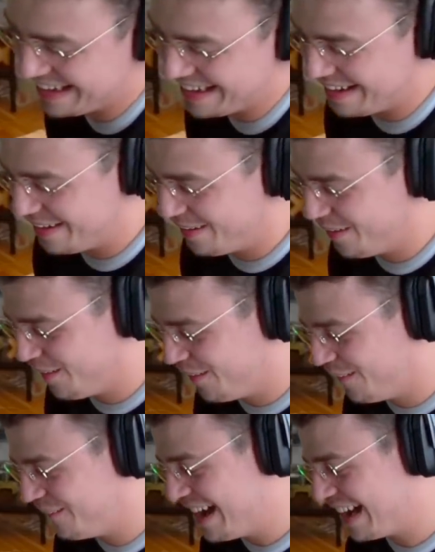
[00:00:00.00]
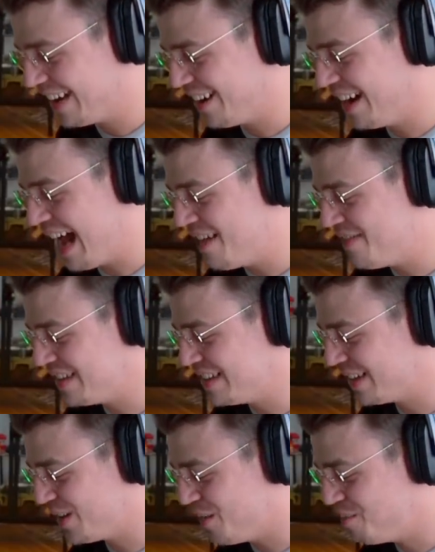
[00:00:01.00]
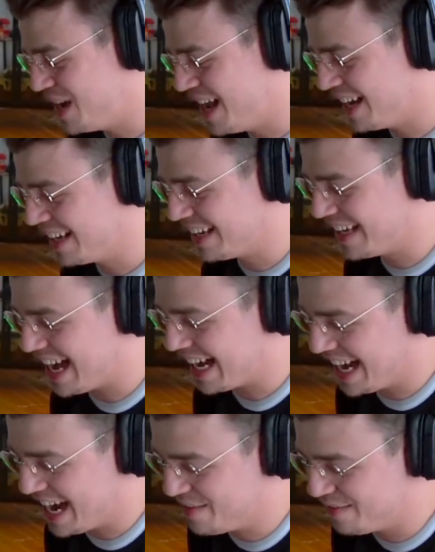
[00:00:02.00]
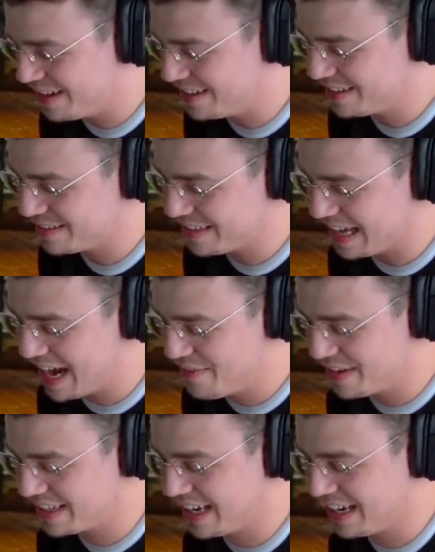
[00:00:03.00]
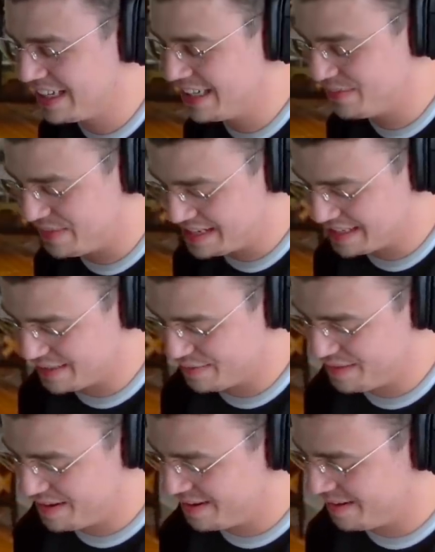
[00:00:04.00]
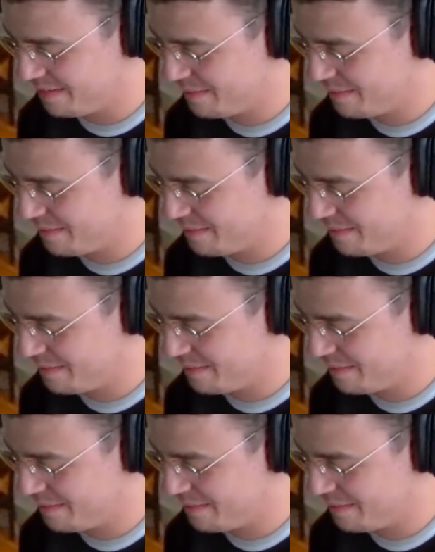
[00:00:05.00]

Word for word: Oh mein Gott, einfach den kompletten Gag einfach, einfach gegen die Wand gefahren.